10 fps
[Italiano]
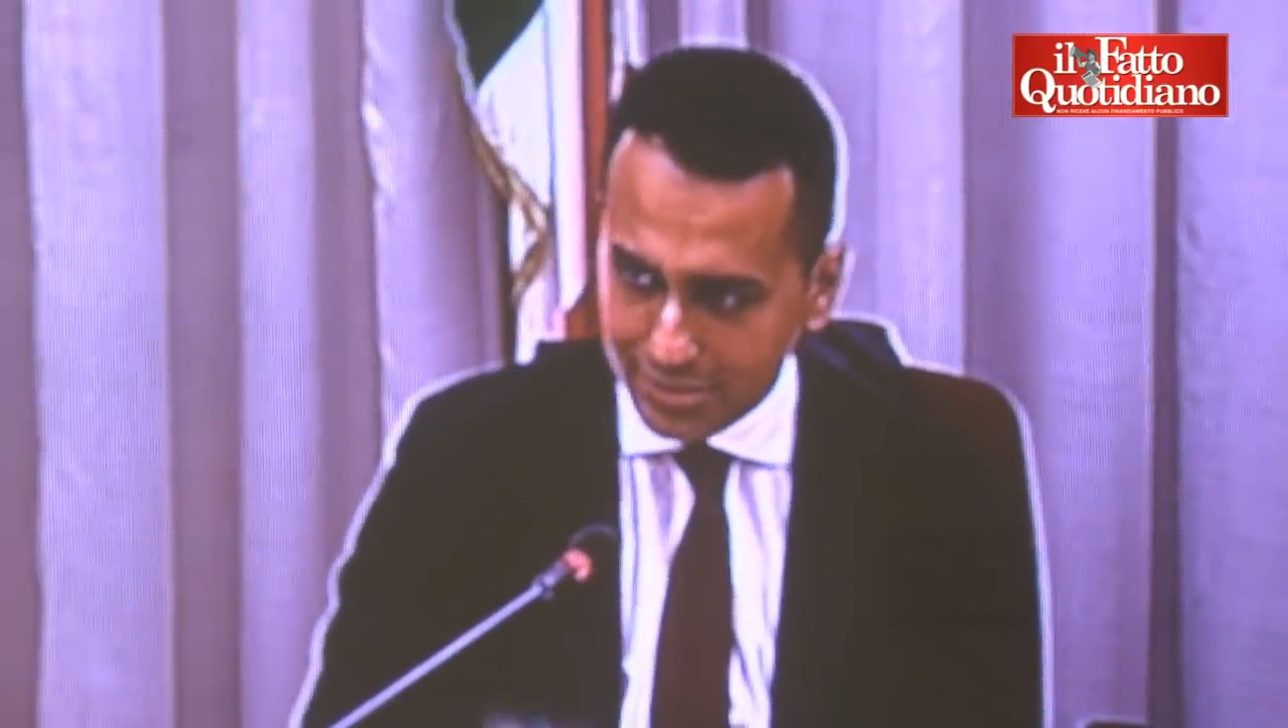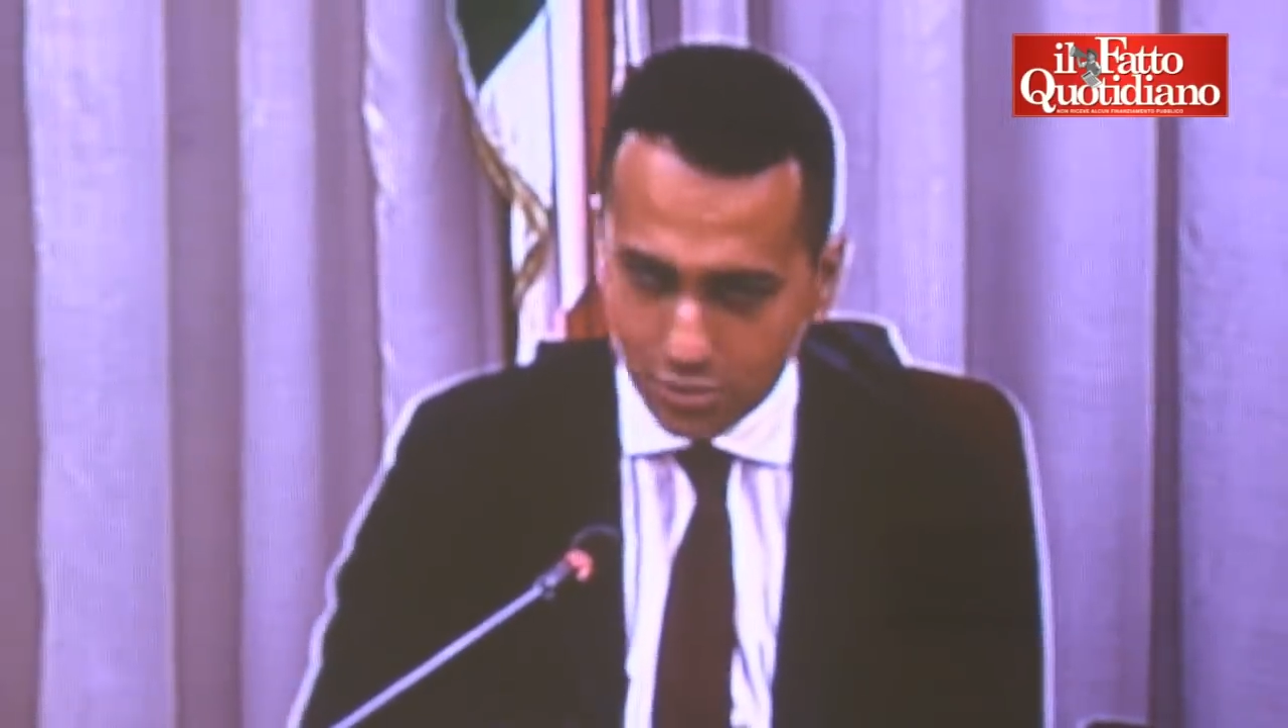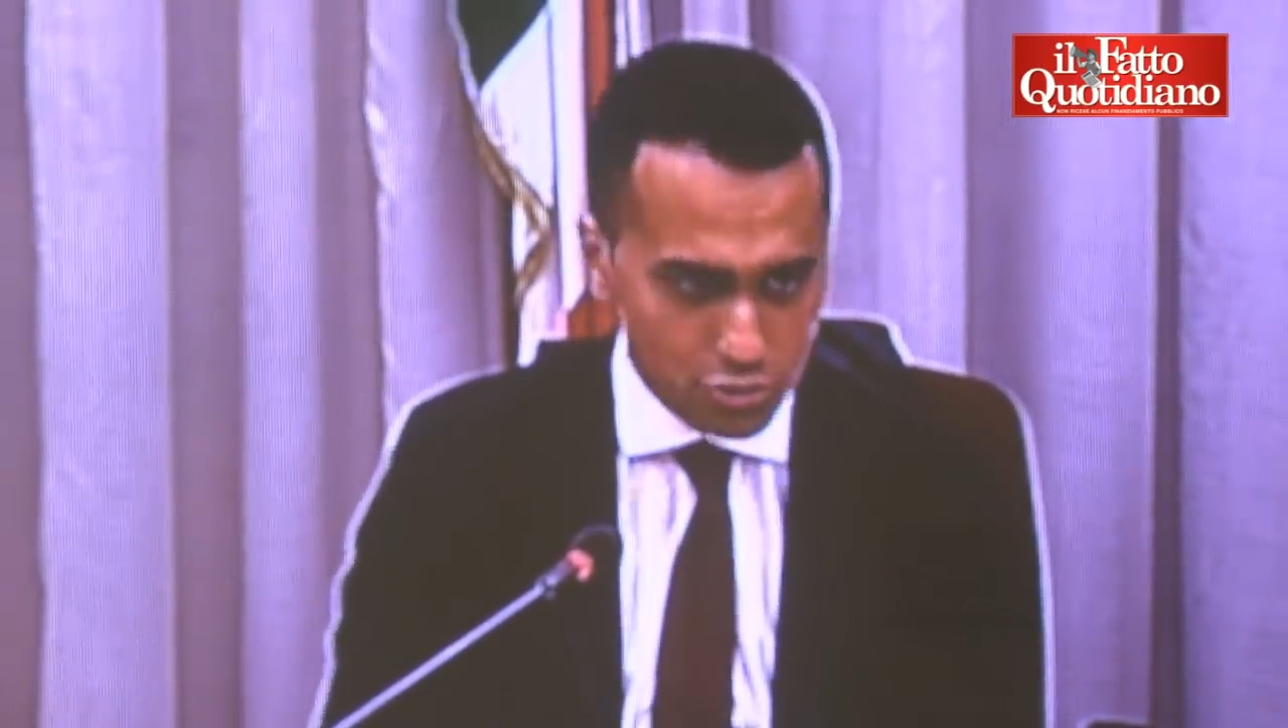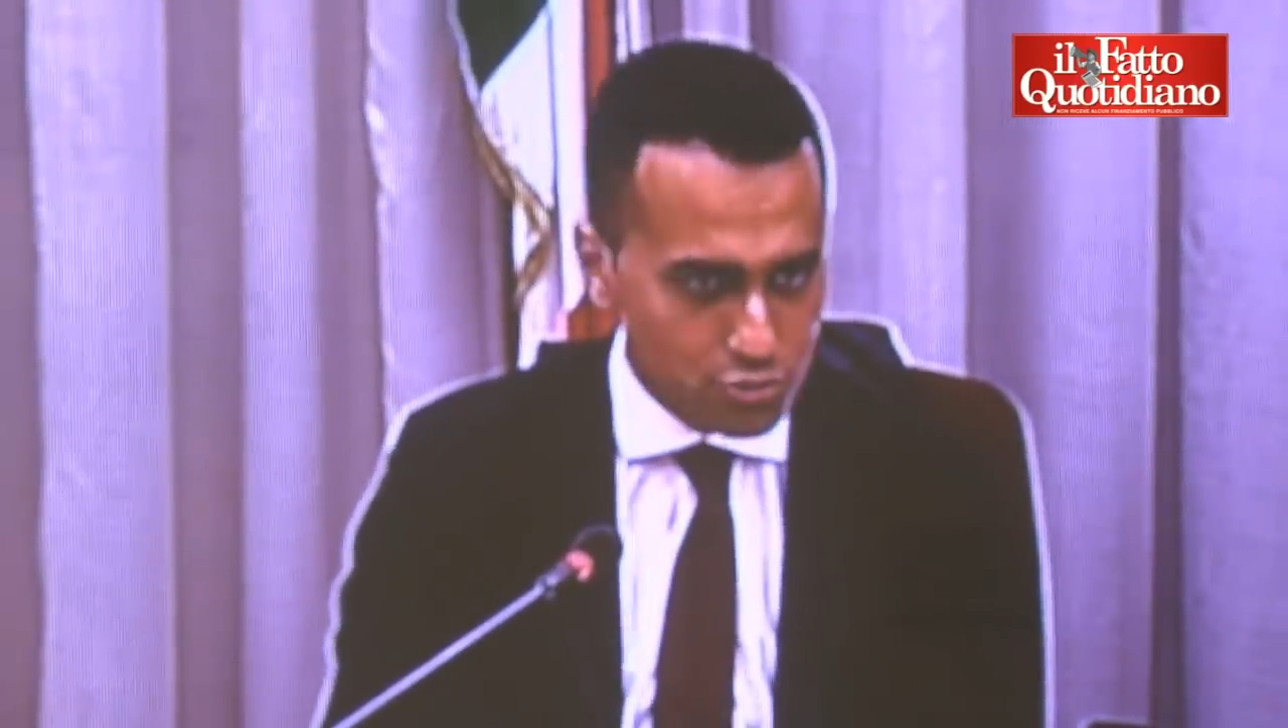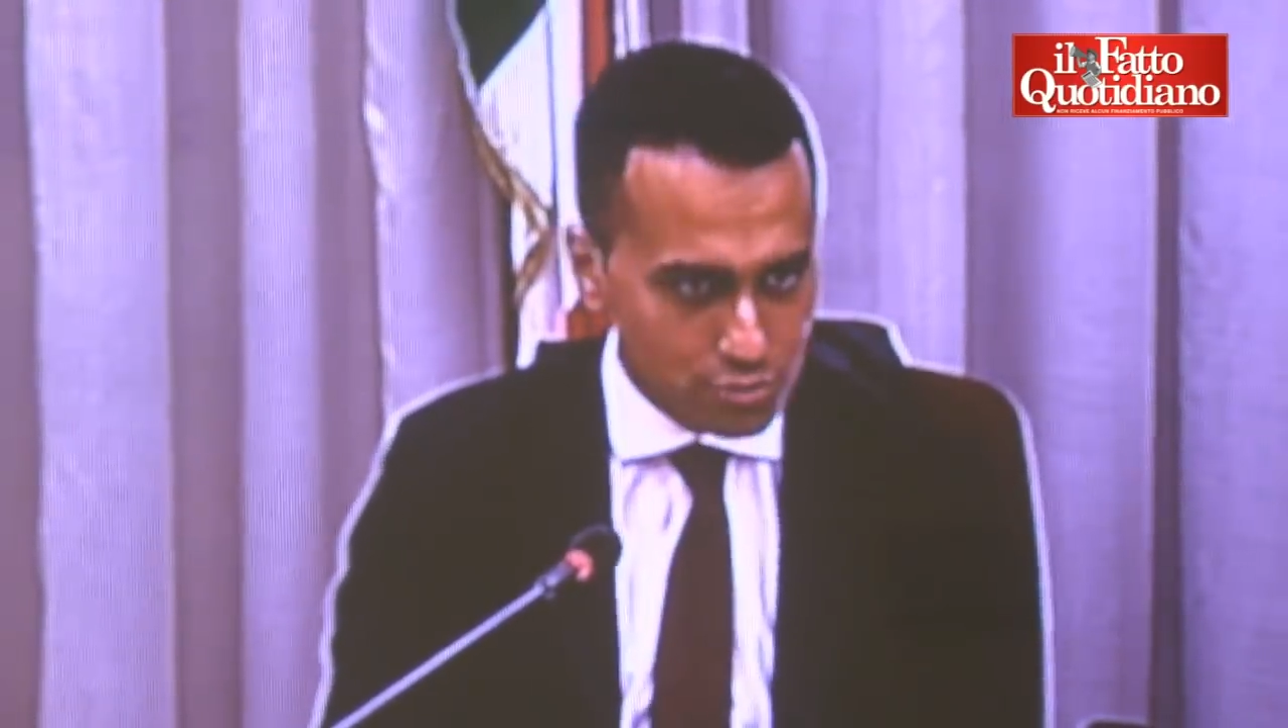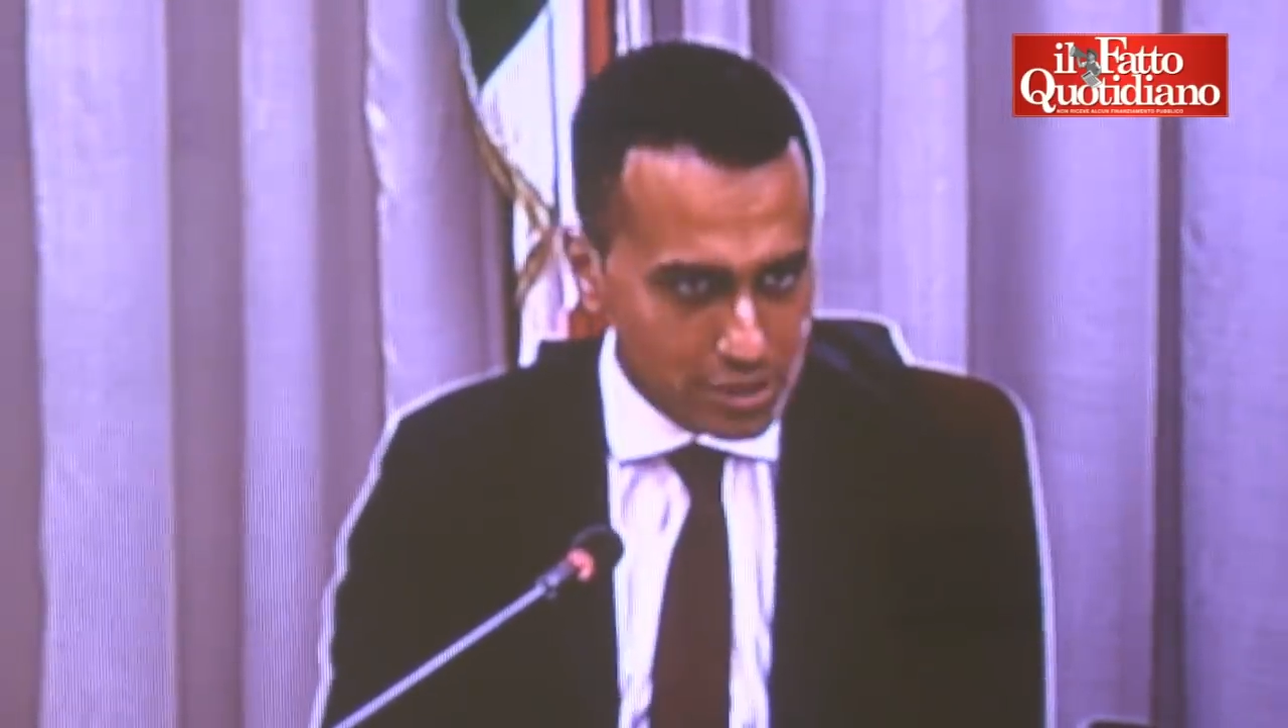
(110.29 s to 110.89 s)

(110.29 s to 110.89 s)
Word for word: decisioni